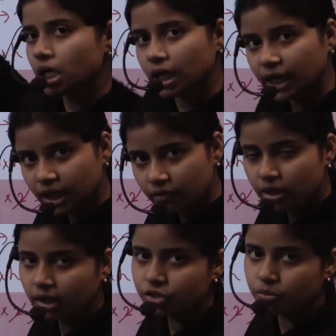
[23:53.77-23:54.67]
नेगेटिव
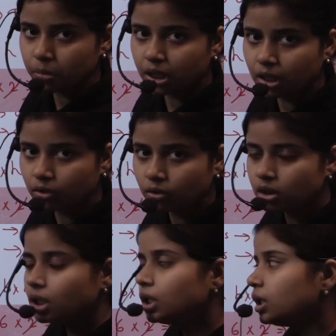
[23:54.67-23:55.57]
डायरेक्शन पे गया
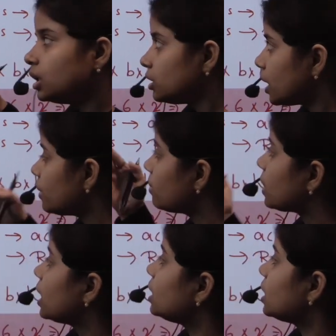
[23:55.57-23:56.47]
होता तब हम
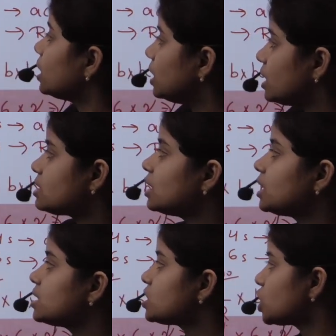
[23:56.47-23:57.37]
कहते कि येस इट
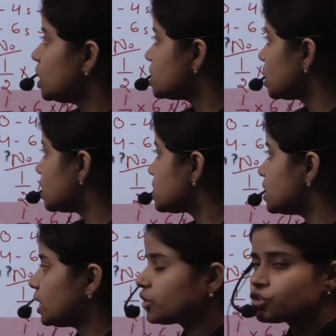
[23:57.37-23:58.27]
इज़ चेंजिंग इट्स
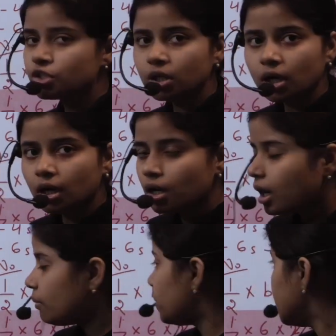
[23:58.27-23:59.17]
डायरेक्शन
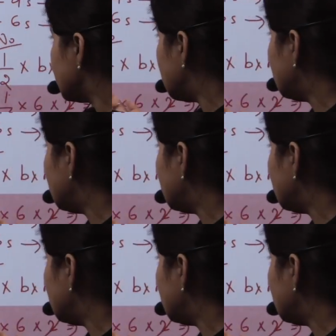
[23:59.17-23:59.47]
बट यहाँ